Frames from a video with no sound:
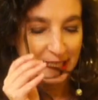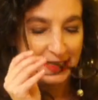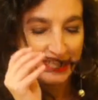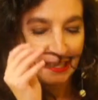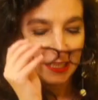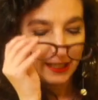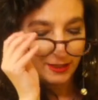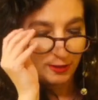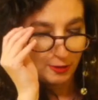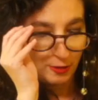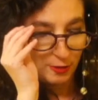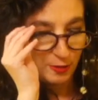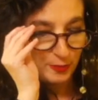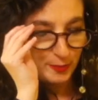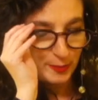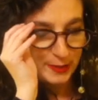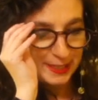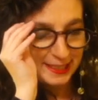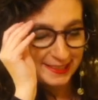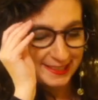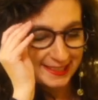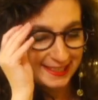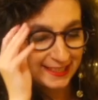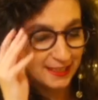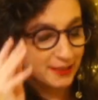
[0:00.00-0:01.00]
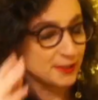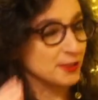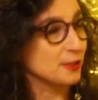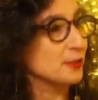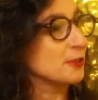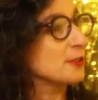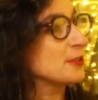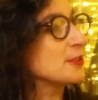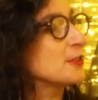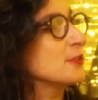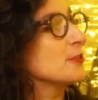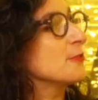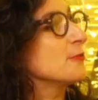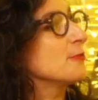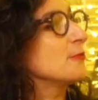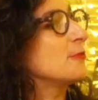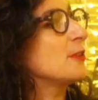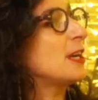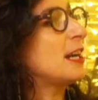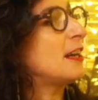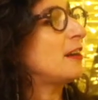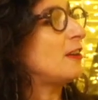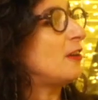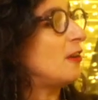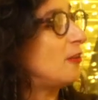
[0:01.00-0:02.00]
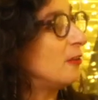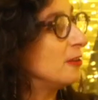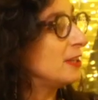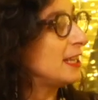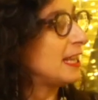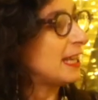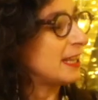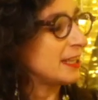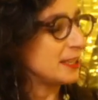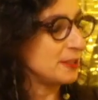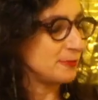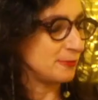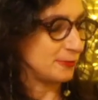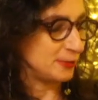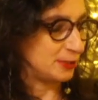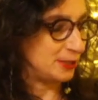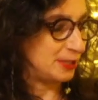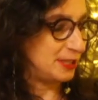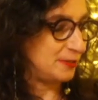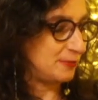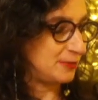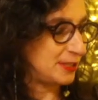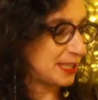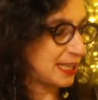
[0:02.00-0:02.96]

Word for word: le plaisir de recevoir en live Olivia